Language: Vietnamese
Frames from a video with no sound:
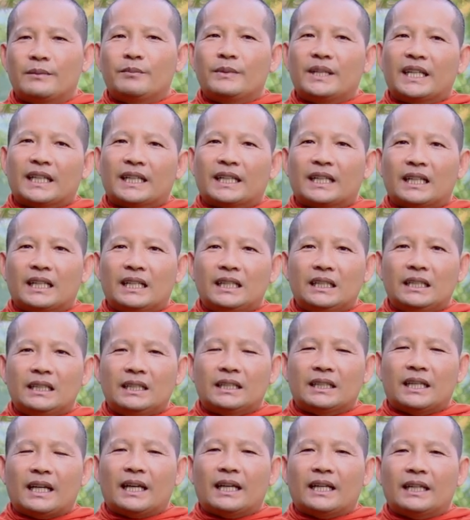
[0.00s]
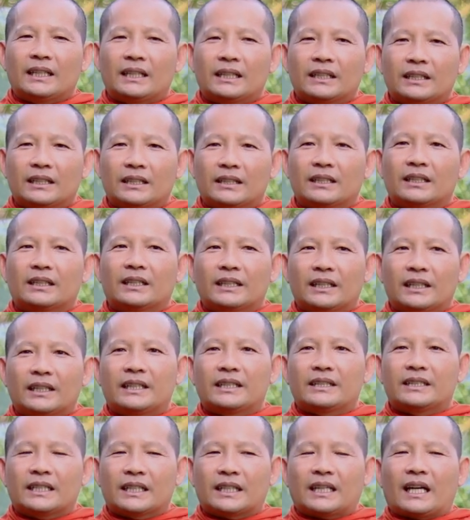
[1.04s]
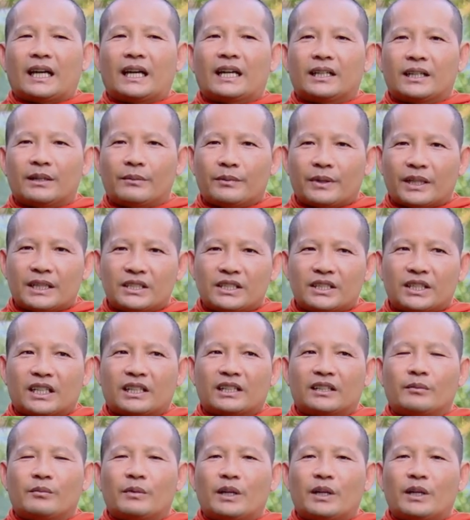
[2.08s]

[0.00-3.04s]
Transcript: miền ấy đây chỉ cả đồng bào chặt